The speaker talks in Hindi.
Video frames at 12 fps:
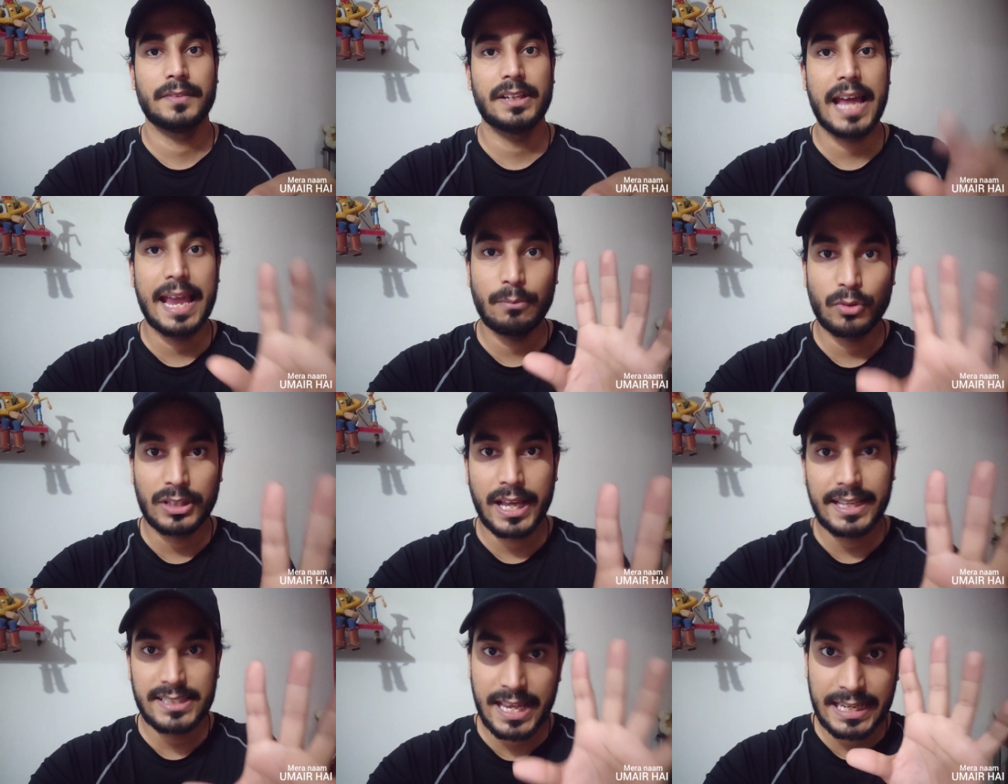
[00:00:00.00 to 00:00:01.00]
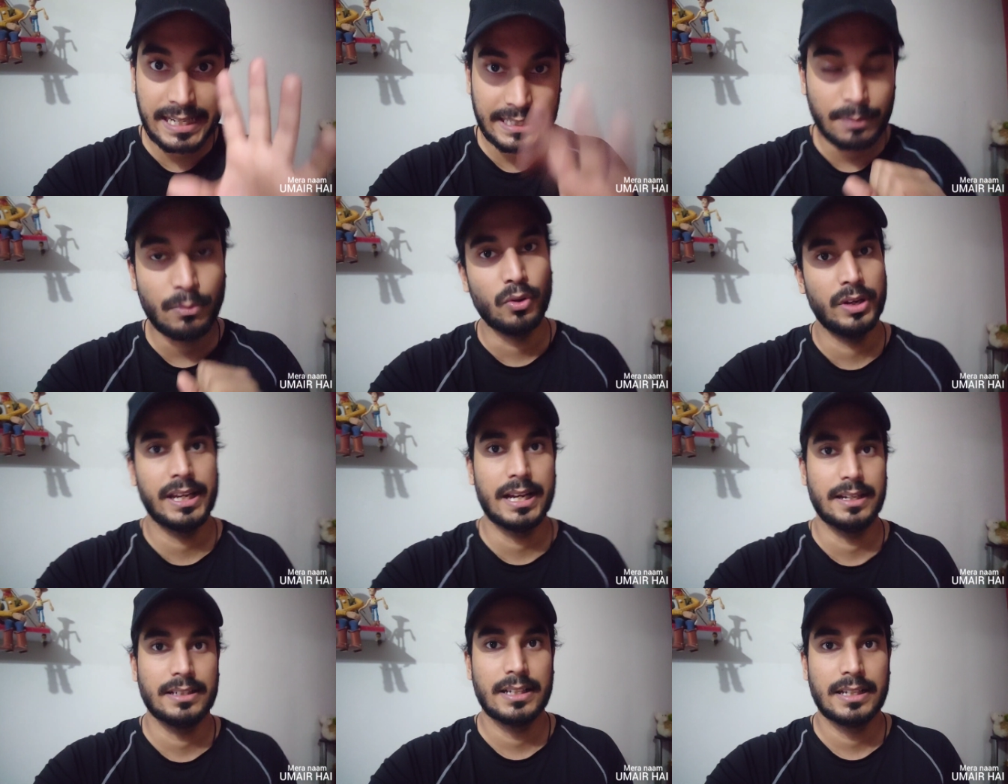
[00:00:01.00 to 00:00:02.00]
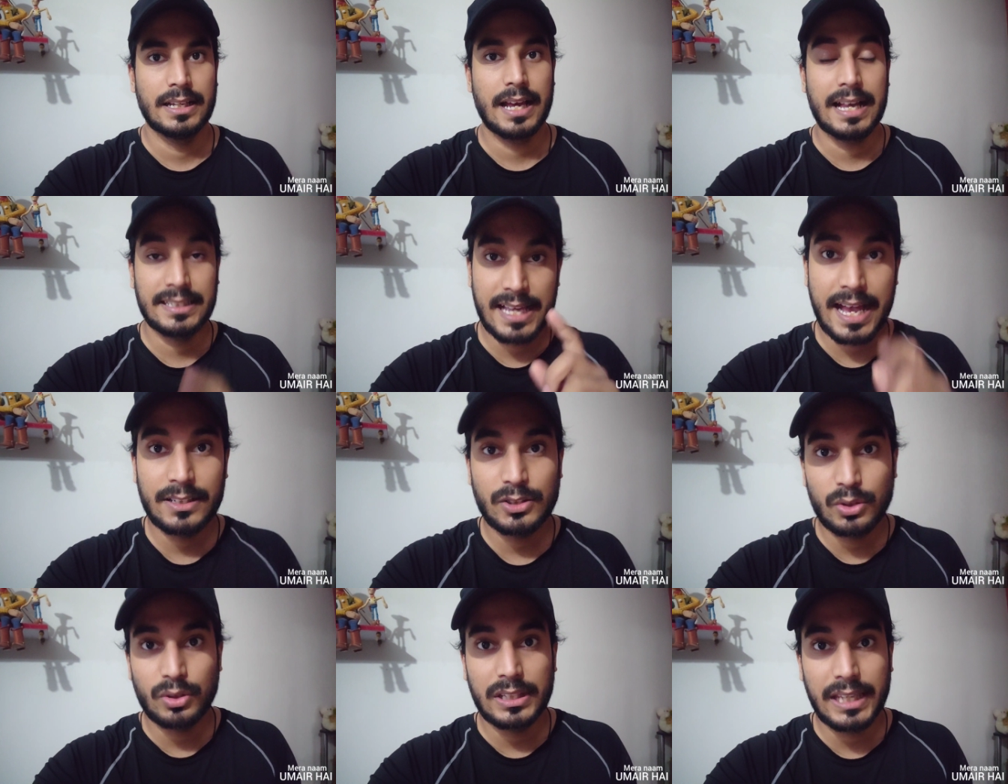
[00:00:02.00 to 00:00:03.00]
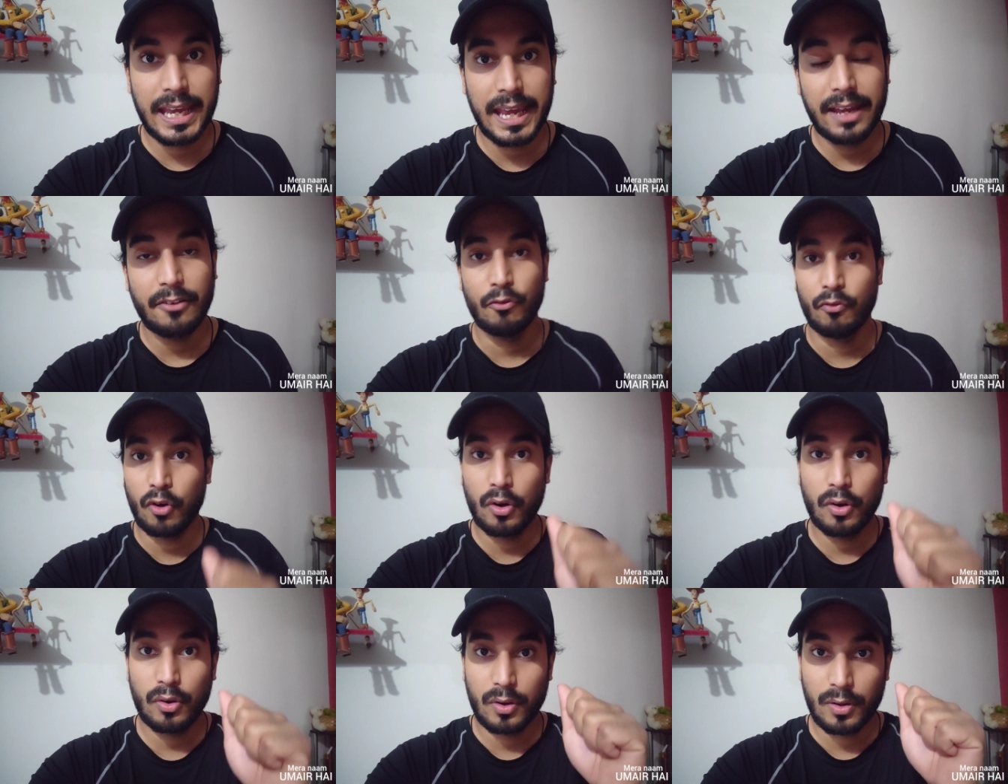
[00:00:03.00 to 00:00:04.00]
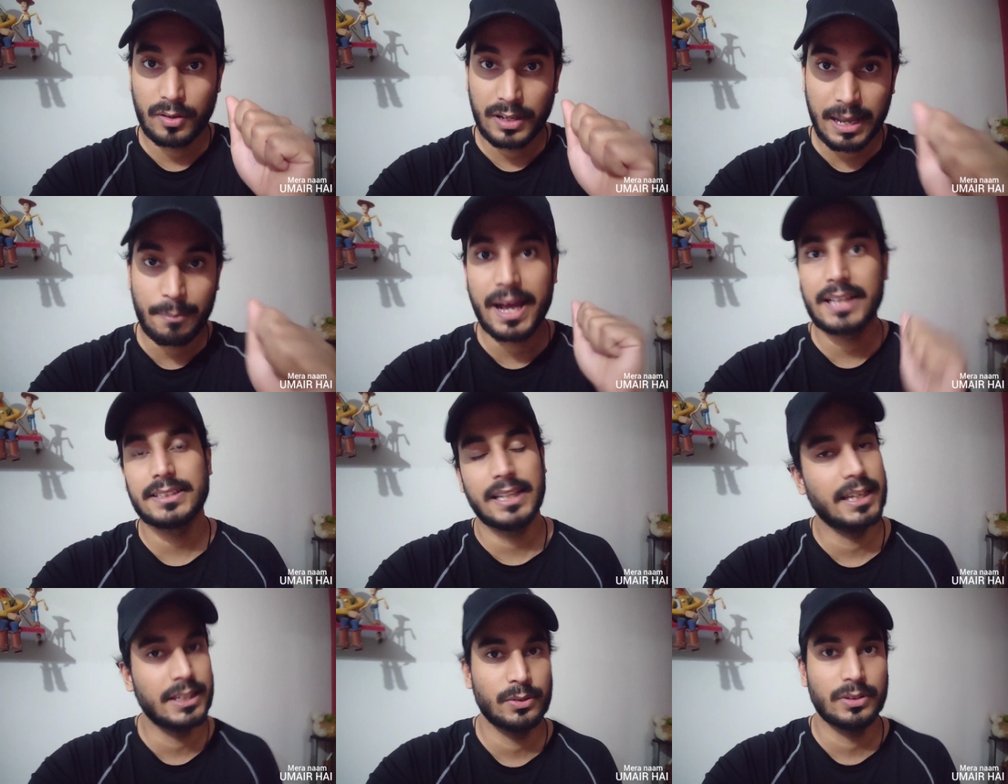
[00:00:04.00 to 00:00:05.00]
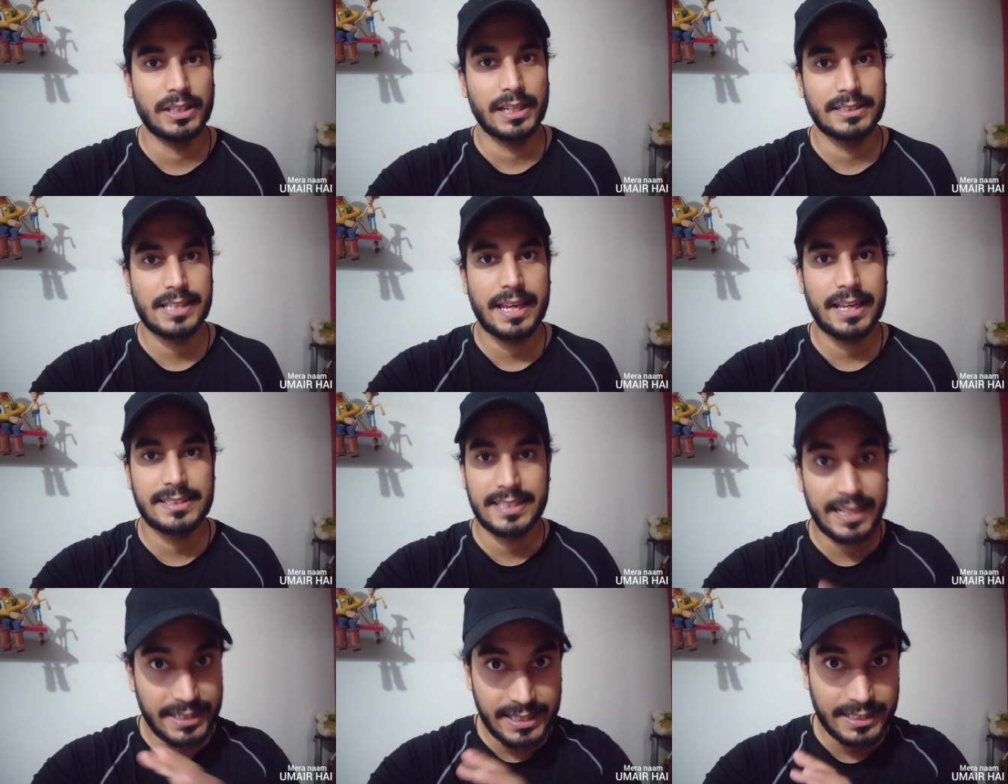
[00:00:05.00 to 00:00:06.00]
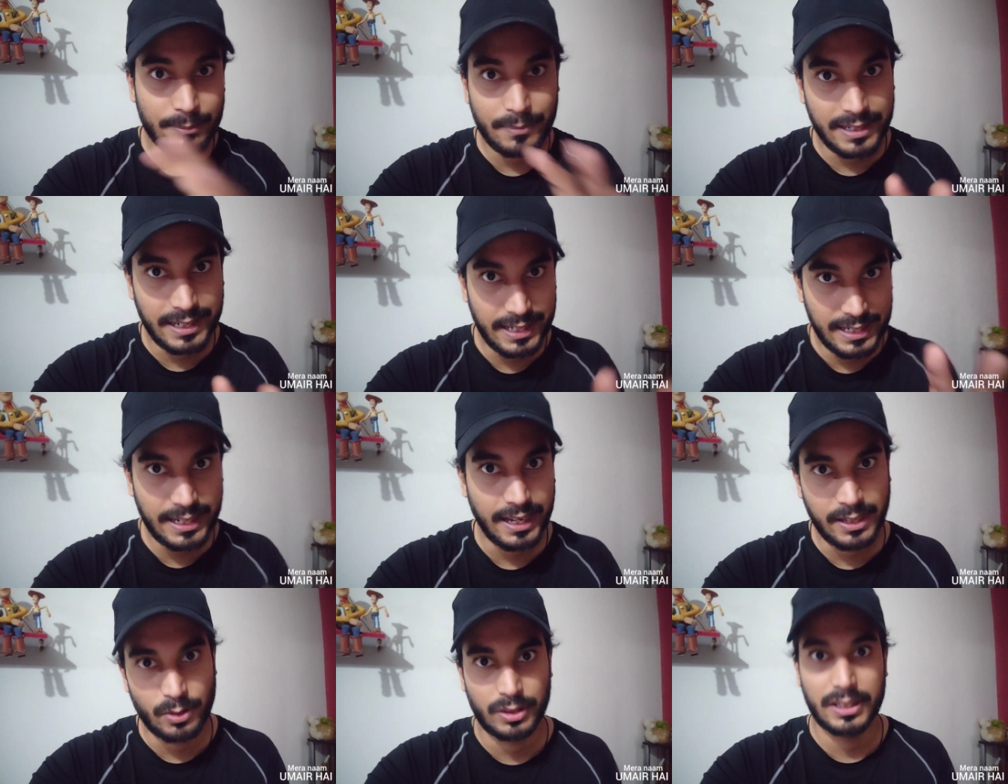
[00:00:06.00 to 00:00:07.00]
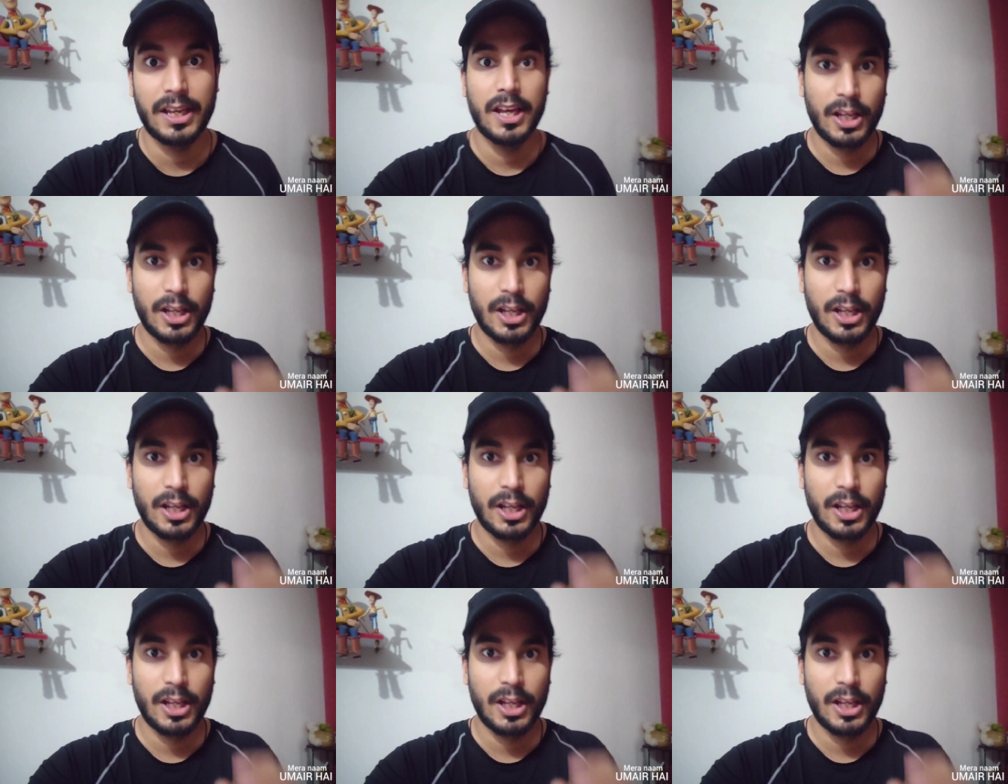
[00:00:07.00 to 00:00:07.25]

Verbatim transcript: टाइम होता है सहरी ख़त्म होने का अजान जो होती है वो नमाज के लिए होती है सही है सहरी ख़त्म करने के लिए नहीं होती